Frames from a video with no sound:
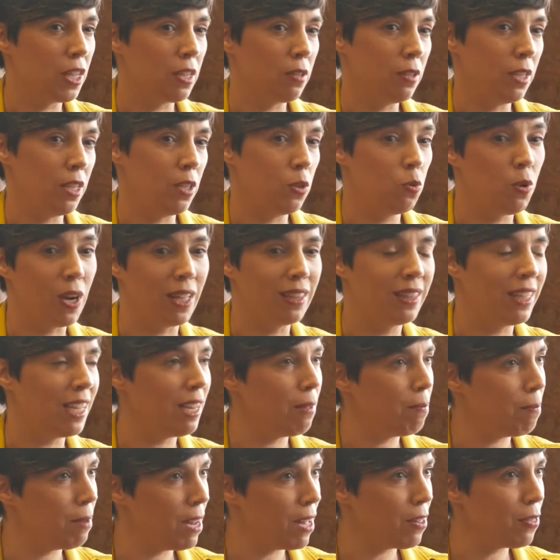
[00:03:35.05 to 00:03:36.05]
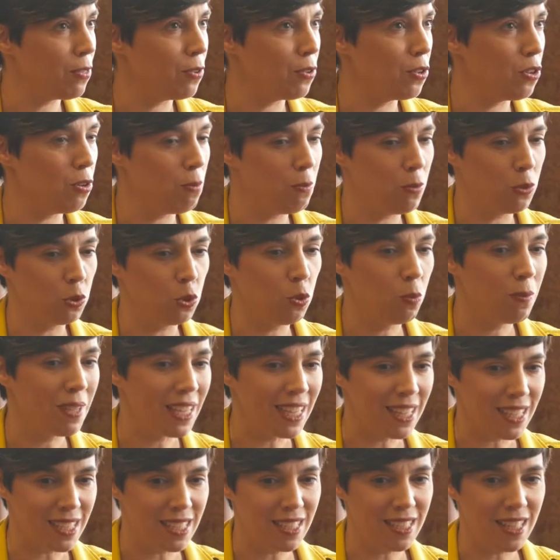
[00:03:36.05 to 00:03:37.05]
Y durante el embarazo, como tu
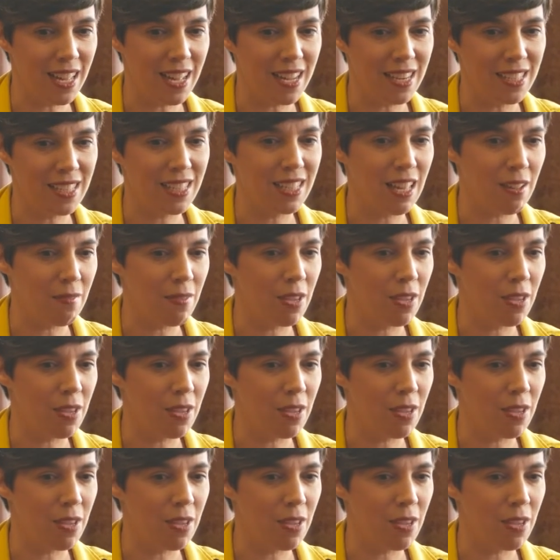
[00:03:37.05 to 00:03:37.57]
bienestar está